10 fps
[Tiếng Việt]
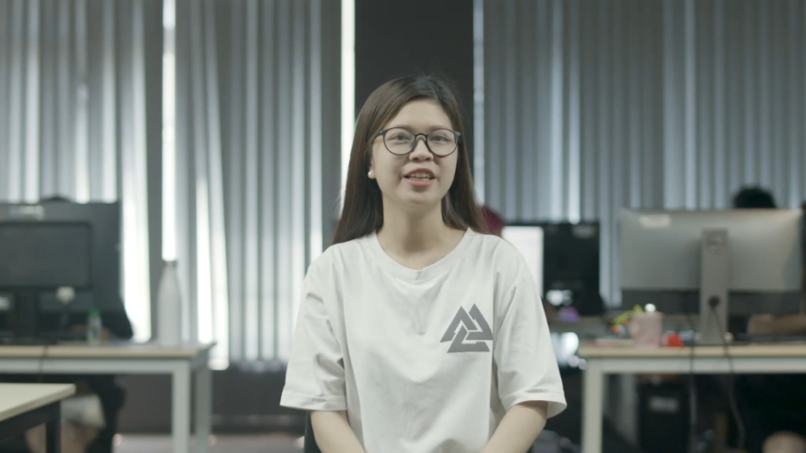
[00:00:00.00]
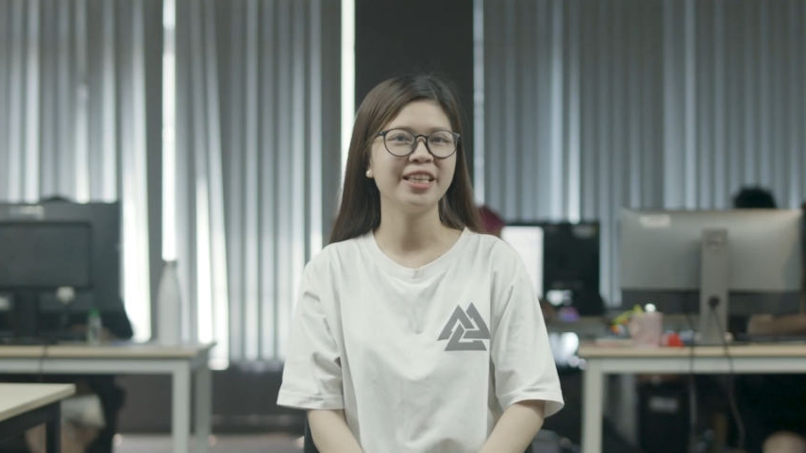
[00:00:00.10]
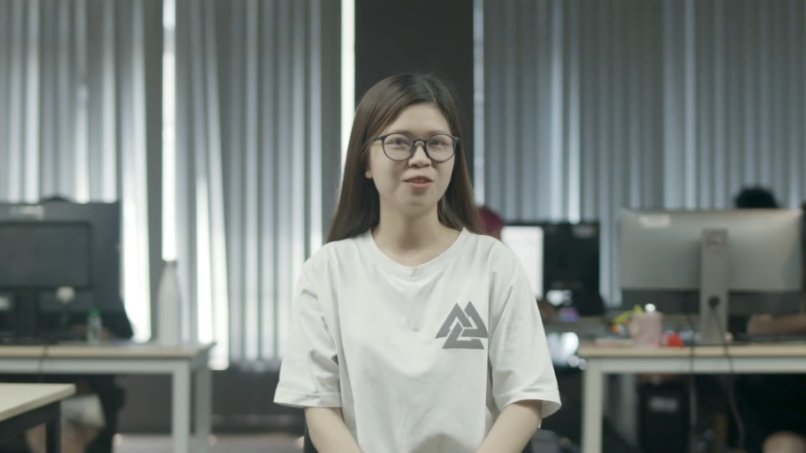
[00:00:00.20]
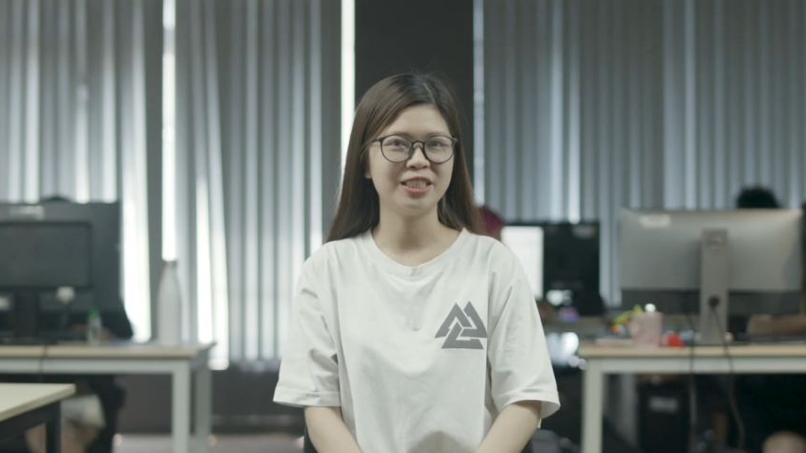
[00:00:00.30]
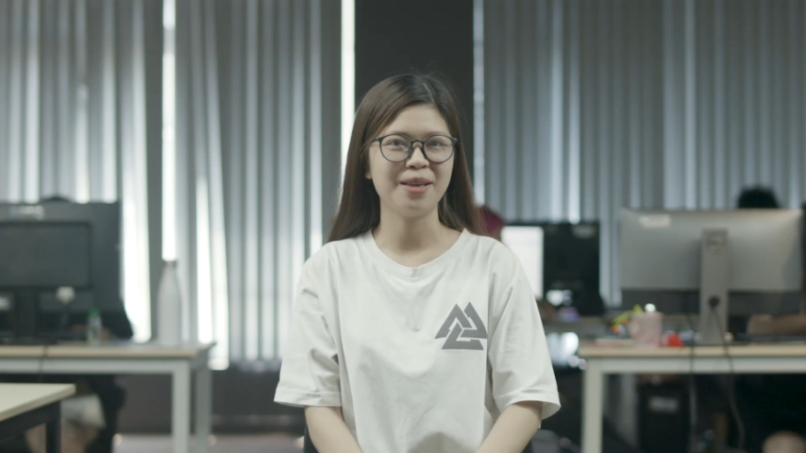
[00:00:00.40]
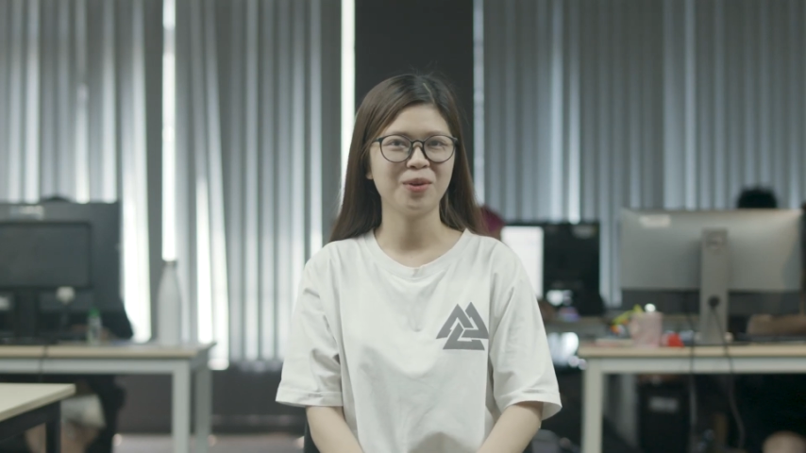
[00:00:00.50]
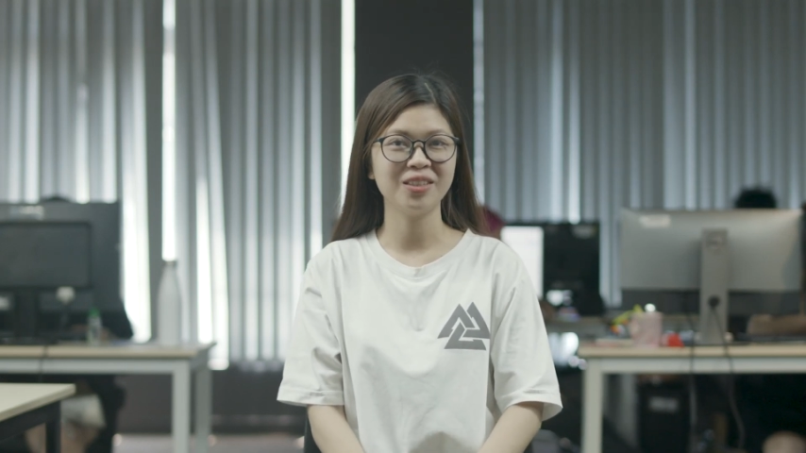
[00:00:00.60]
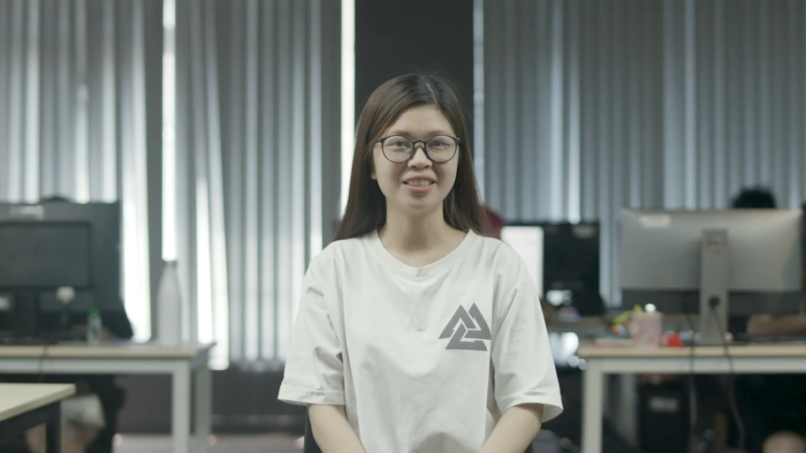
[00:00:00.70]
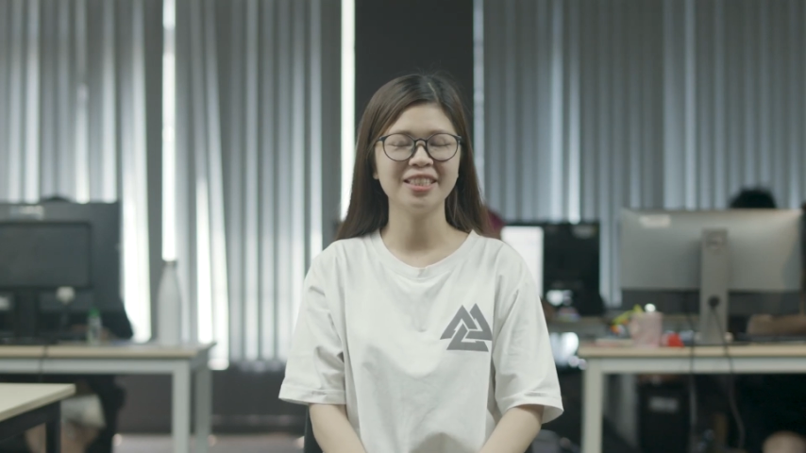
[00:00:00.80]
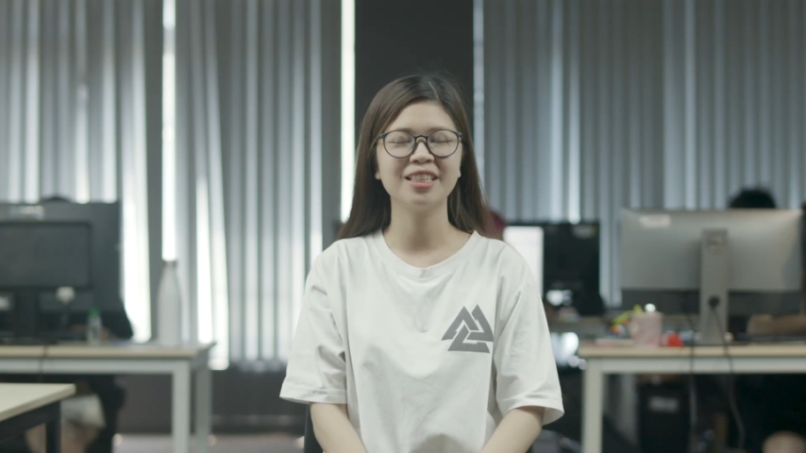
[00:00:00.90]
nhau xem có
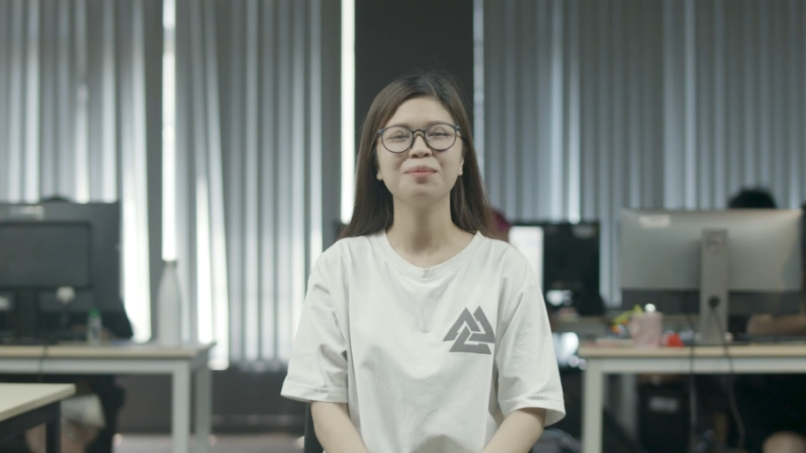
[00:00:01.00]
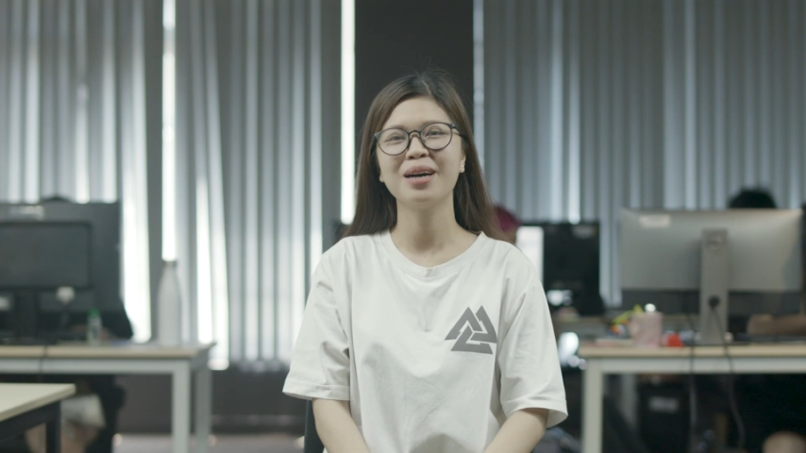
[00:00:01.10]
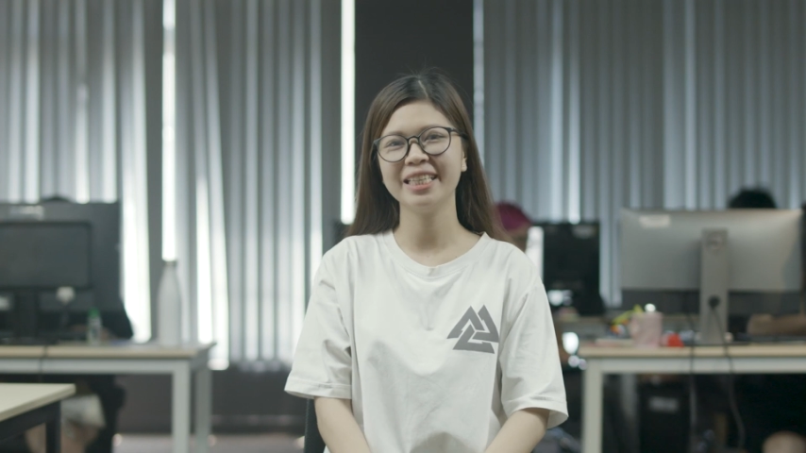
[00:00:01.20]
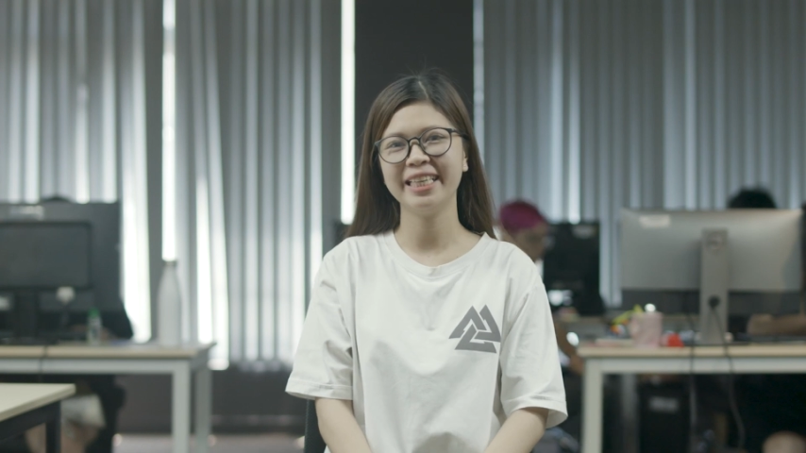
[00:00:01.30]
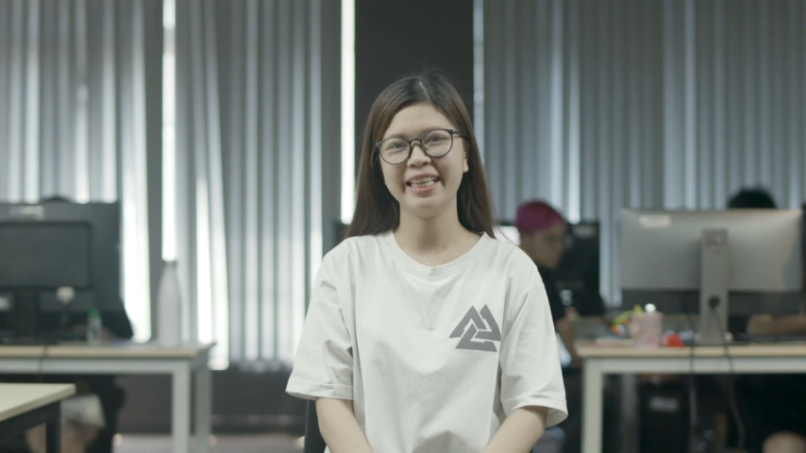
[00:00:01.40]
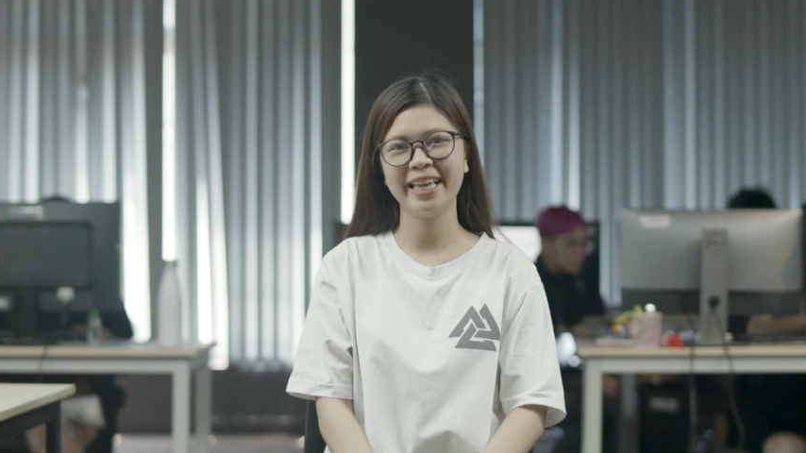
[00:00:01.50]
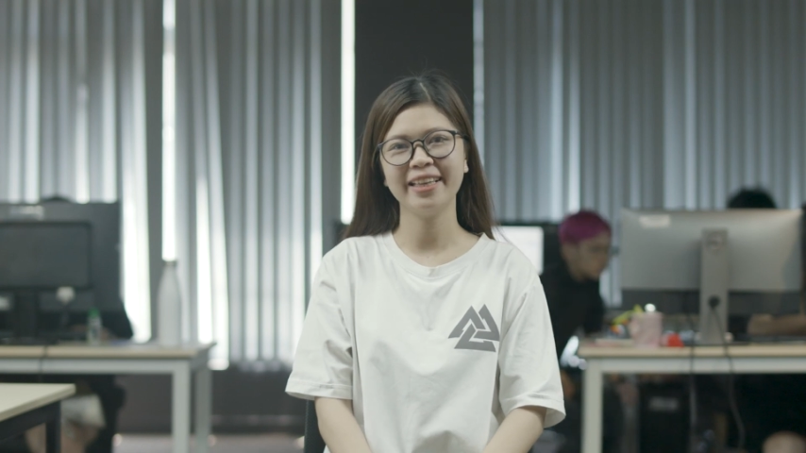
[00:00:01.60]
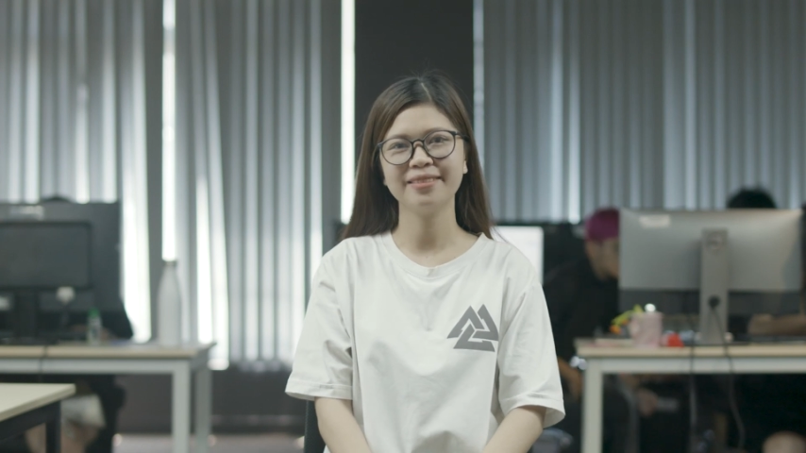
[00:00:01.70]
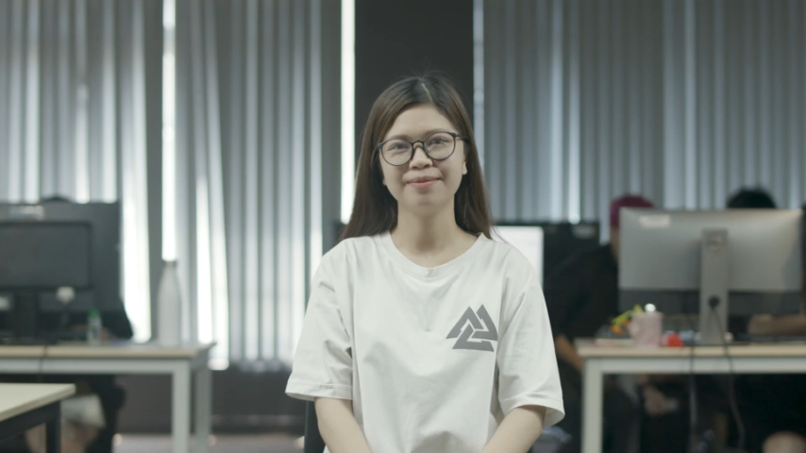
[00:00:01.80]
những tin tức mới gì nhé